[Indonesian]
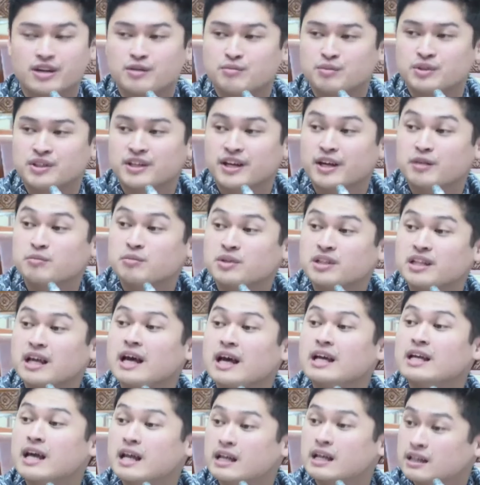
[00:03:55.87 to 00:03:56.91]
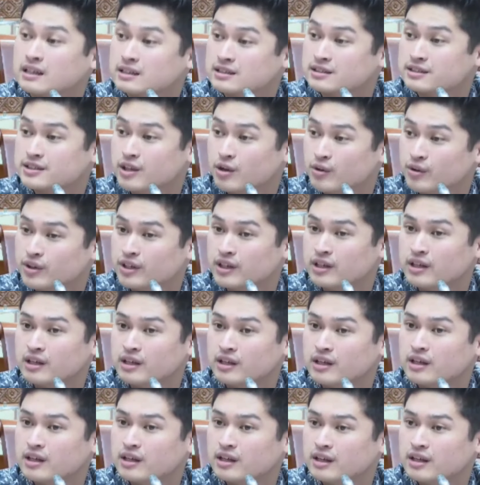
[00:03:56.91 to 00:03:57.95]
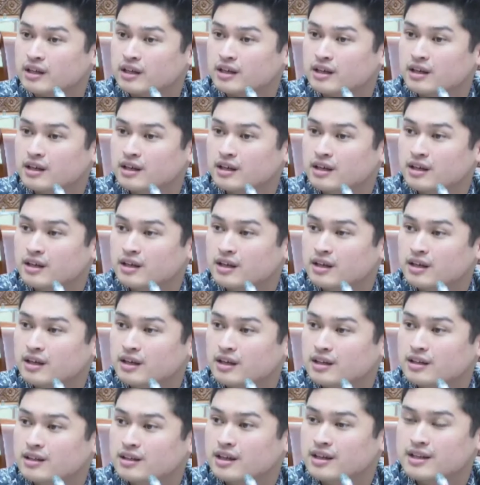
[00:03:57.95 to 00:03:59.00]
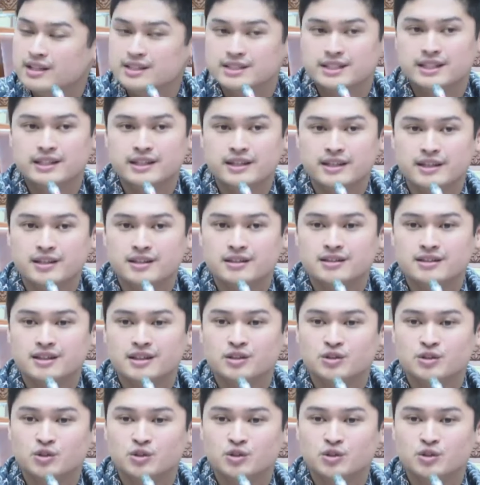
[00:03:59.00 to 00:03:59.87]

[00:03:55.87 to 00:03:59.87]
oleh Kementerian Pertahanan sejauh ini. Nah, di sini